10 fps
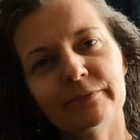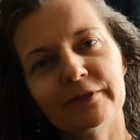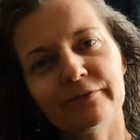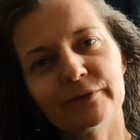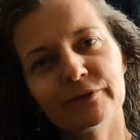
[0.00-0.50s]

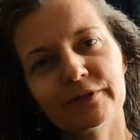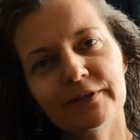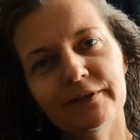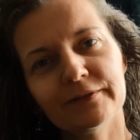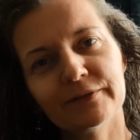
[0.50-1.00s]
te
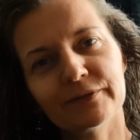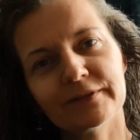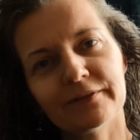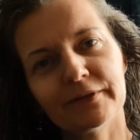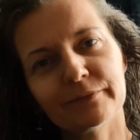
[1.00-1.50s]
wątki,
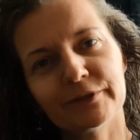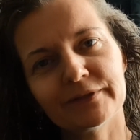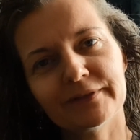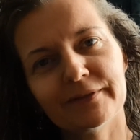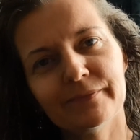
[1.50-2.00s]
zostawiam cię
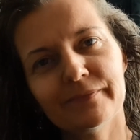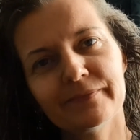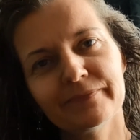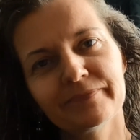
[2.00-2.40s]
z tym.